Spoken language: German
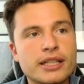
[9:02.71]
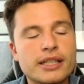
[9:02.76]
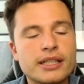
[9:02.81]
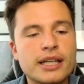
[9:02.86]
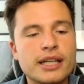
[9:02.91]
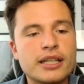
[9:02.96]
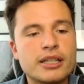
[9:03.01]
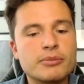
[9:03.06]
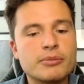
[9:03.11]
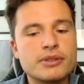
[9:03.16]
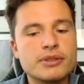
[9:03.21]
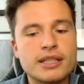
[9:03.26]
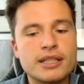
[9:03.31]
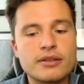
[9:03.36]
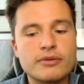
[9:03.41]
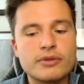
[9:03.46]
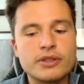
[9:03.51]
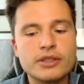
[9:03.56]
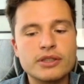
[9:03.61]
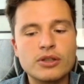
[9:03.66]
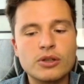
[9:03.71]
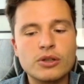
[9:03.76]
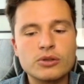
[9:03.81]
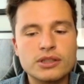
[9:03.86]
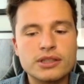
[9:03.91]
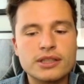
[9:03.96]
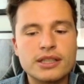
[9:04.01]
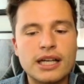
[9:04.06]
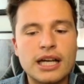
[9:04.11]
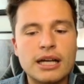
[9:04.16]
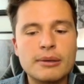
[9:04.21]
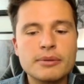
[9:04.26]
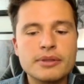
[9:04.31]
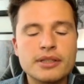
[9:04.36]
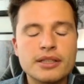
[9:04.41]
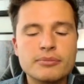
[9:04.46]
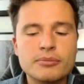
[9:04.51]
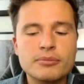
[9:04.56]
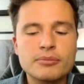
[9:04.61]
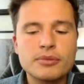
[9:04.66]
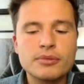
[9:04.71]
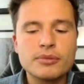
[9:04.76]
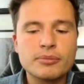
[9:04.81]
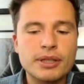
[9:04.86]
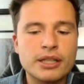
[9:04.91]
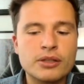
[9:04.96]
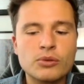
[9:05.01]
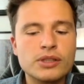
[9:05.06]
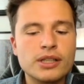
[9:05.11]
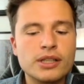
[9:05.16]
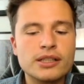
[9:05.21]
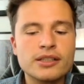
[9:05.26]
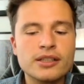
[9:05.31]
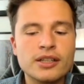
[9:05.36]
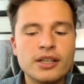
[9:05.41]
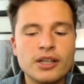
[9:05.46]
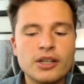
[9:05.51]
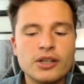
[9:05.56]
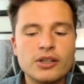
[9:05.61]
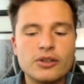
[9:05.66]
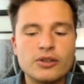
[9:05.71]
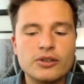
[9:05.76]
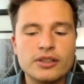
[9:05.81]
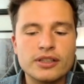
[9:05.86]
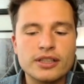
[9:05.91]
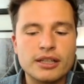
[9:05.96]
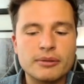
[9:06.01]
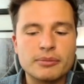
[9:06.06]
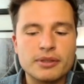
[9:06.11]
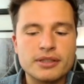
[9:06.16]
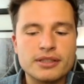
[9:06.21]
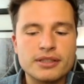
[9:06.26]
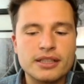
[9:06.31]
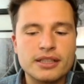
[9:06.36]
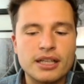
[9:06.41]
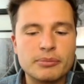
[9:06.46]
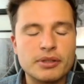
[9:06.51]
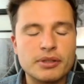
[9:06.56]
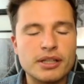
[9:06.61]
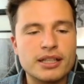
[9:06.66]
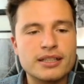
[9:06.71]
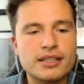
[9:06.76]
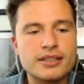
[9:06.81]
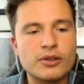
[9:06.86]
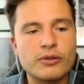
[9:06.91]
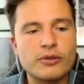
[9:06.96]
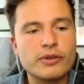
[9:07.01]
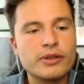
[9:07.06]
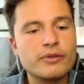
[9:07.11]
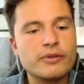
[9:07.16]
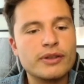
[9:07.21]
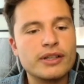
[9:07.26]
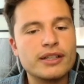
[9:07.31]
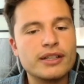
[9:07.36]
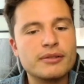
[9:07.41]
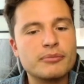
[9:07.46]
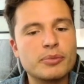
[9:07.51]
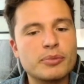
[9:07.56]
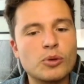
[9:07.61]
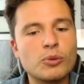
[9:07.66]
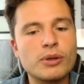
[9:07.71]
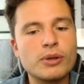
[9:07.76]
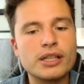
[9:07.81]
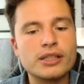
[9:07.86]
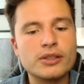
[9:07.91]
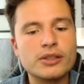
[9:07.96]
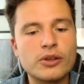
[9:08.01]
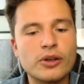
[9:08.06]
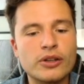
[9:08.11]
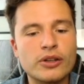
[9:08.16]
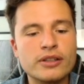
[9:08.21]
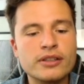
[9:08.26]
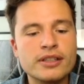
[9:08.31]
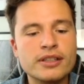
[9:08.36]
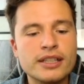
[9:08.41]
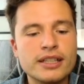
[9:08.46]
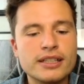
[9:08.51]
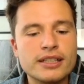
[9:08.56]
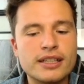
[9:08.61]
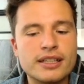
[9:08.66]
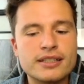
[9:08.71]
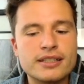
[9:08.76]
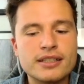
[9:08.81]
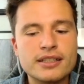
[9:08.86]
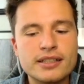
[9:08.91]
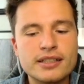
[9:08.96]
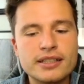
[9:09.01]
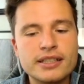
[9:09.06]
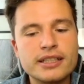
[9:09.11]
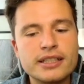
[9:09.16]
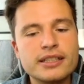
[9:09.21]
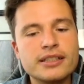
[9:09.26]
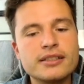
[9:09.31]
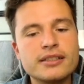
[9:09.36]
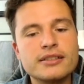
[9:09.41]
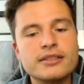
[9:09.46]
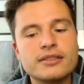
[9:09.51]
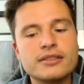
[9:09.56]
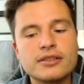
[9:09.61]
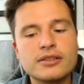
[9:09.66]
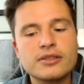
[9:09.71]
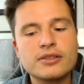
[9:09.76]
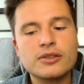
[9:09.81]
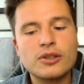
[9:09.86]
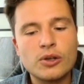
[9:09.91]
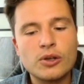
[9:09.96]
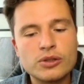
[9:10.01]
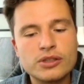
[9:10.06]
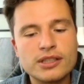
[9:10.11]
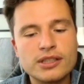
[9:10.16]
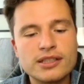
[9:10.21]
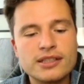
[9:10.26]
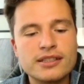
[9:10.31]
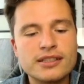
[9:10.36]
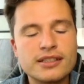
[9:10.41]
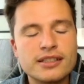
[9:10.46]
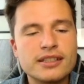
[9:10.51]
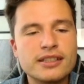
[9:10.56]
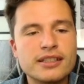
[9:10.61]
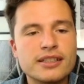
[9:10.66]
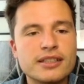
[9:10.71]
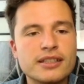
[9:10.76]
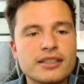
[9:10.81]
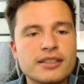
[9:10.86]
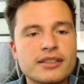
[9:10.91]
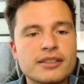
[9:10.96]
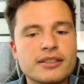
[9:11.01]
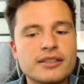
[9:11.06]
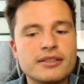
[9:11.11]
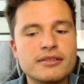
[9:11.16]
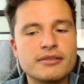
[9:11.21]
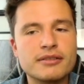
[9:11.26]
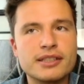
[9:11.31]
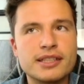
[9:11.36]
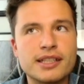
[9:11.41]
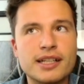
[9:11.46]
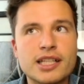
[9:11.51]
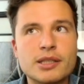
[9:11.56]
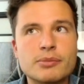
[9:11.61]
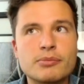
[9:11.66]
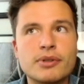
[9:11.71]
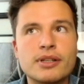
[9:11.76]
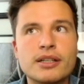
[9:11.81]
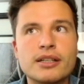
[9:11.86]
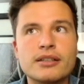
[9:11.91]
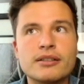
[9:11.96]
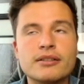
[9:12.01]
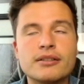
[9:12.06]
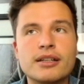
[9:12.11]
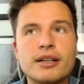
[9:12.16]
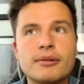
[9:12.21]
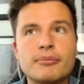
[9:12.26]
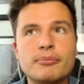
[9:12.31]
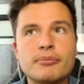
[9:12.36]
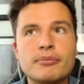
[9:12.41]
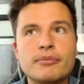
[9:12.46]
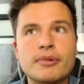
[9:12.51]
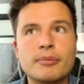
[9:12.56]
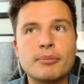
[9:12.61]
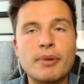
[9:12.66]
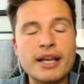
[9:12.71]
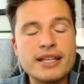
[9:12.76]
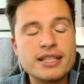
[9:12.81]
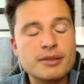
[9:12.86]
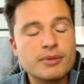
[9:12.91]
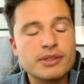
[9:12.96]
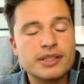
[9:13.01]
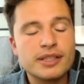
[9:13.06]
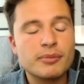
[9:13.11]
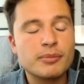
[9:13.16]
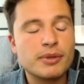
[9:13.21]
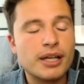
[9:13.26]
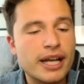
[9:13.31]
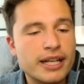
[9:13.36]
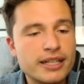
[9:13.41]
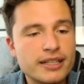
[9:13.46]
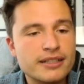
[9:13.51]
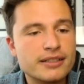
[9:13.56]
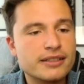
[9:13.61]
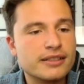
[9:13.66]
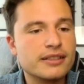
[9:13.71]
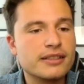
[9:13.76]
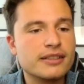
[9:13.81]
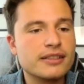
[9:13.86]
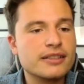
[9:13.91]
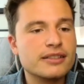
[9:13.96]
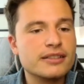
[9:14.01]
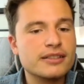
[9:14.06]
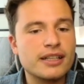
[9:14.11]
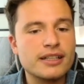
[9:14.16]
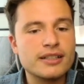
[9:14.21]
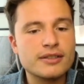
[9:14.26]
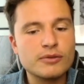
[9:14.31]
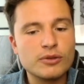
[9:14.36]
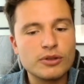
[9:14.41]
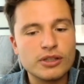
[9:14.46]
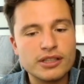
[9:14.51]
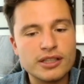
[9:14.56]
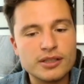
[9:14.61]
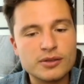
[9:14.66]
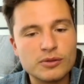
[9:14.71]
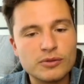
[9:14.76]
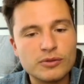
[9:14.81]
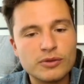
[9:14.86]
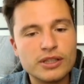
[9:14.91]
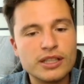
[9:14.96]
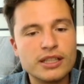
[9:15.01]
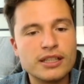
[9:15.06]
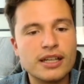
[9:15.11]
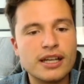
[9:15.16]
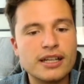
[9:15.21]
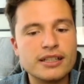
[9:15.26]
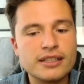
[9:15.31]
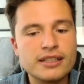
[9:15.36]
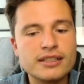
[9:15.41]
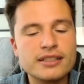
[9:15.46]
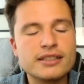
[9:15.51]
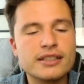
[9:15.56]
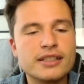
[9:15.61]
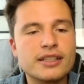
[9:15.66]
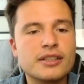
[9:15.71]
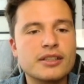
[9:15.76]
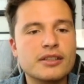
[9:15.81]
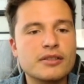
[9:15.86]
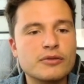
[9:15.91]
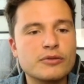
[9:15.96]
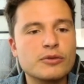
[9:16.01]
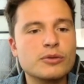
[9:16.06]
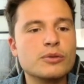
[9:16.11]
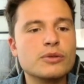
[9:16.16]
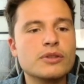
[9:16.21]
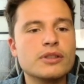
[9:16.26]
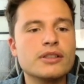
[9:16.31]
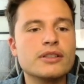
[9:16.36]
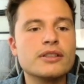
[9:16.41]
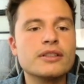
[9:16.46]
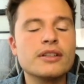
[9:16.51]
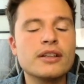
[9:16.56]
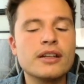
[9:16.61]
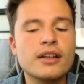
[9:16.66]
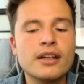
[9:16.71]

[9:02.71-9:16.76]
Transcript: Jahre mit sehr, sehr vielen Coaches gearbeitet, mit mehreren hundert und ich habe hab da das auf jeden Fall beobachten können, dass die Coaches, die, ich sage jetzt mal, am, am meisten mit sich im Reinen sind, das heißt wirklich eine Zufriedenheit in sich fühlen,